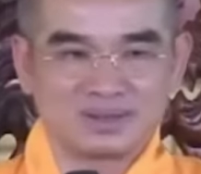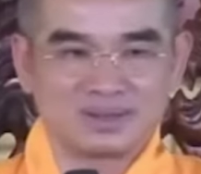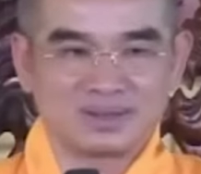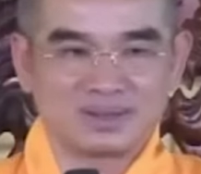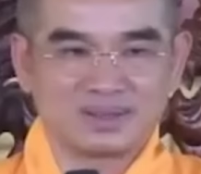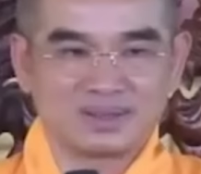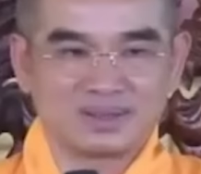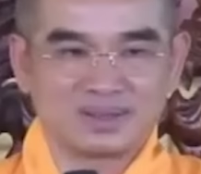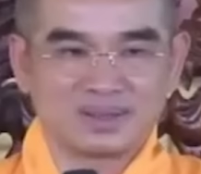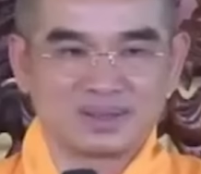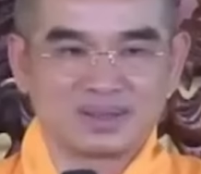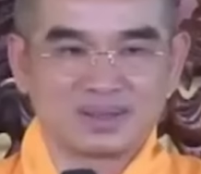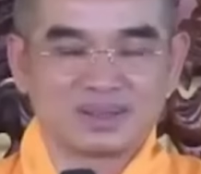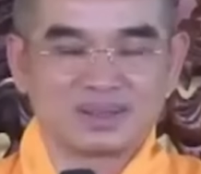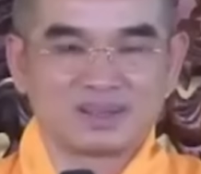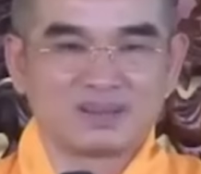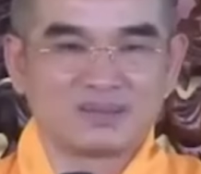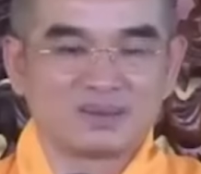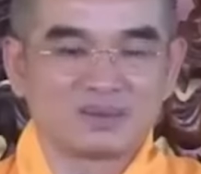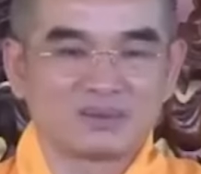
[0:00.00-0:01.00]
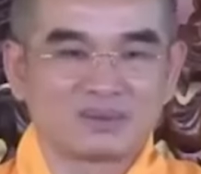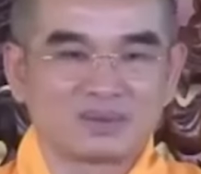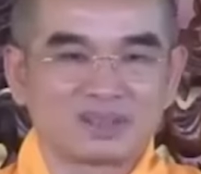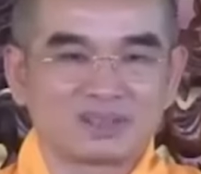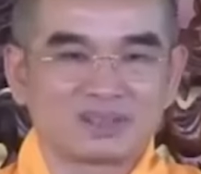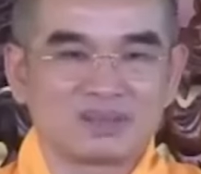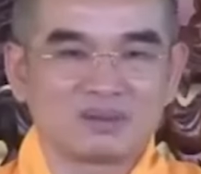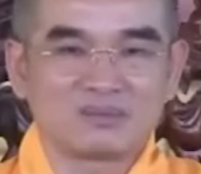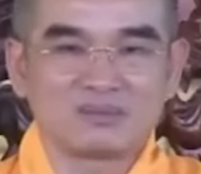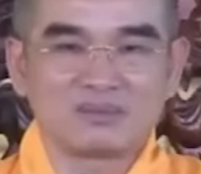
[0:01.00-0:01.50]
khi mà chúng ta sống mà chúng
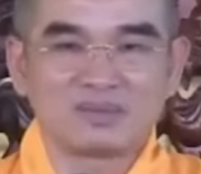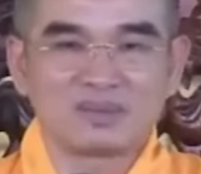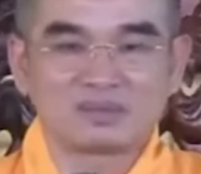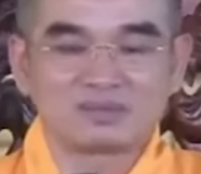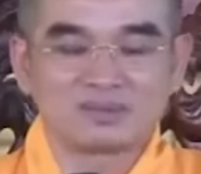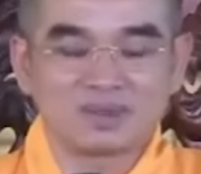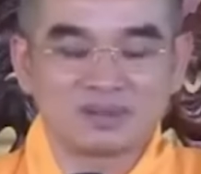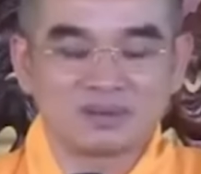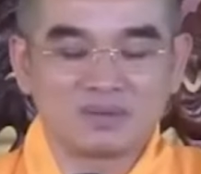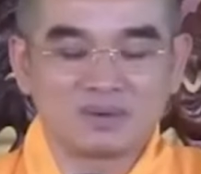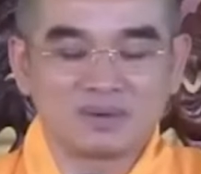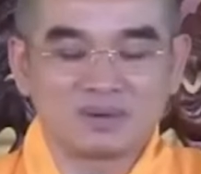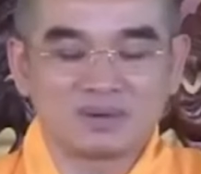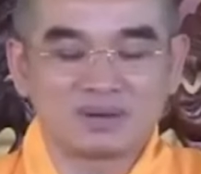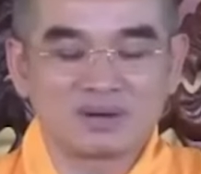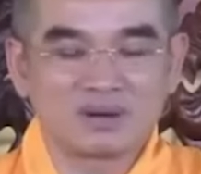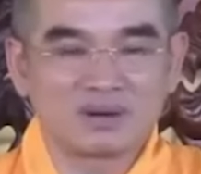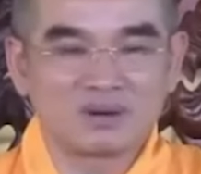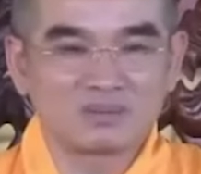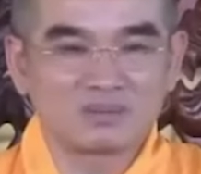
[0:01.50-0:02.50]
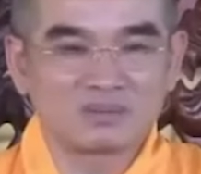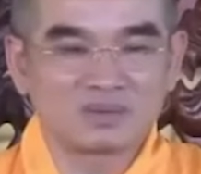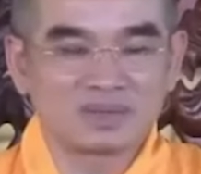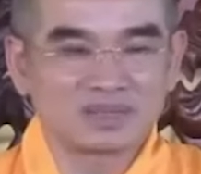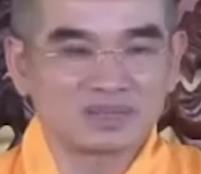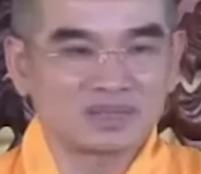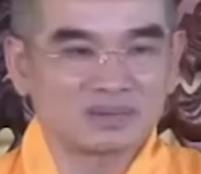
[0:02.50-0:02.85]
ta không còn phải sám hối.